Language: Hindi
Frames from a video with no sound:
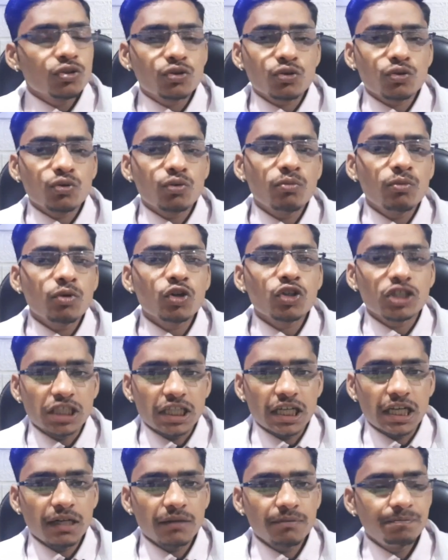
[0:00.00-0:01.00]
सोमो
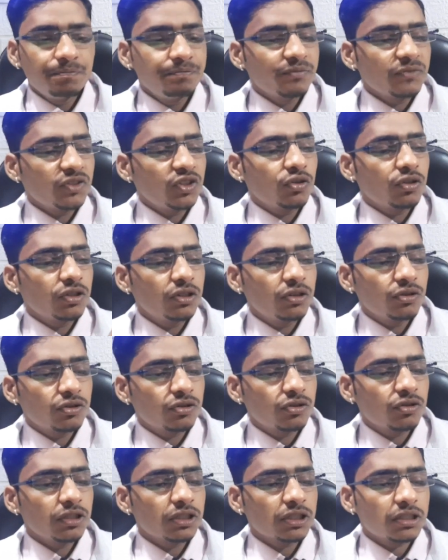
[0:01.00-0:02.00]
जेल जो कि
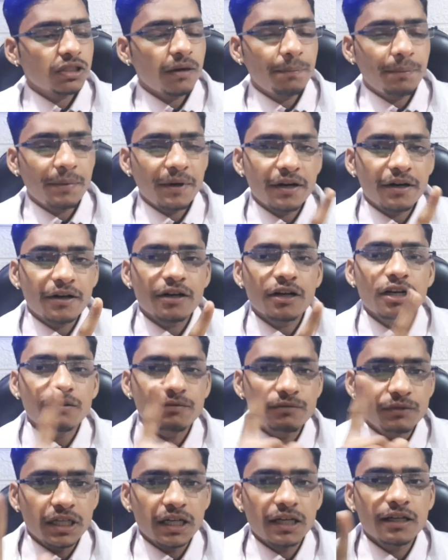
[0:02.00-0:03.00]
दोस्तों इसका पेन
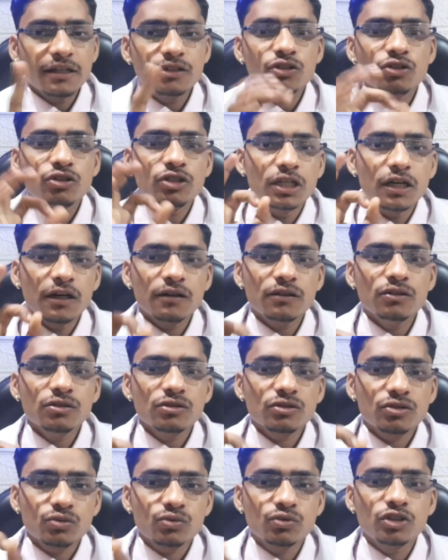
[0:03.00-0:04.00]
रिलीफ जेल है जो दर्द
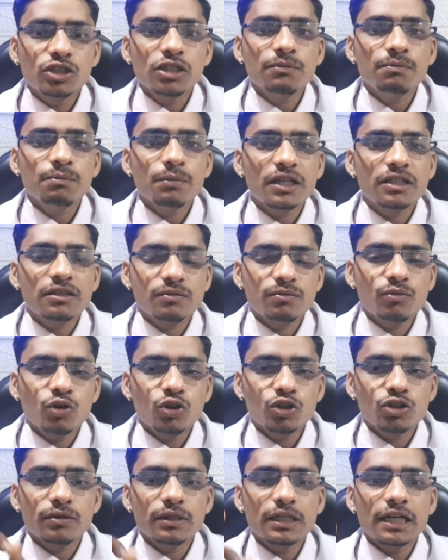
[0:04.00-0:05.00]
सूजन प्लस
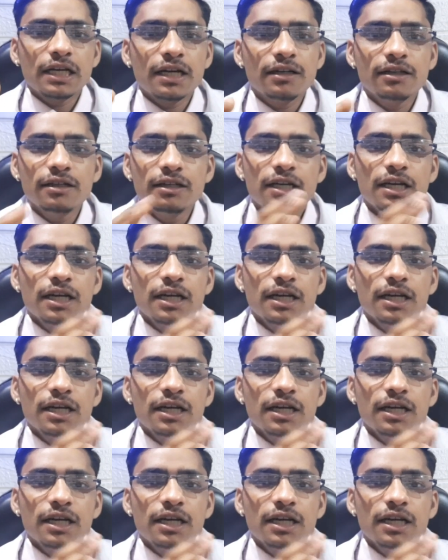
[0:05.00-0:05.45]
मोच वगैरह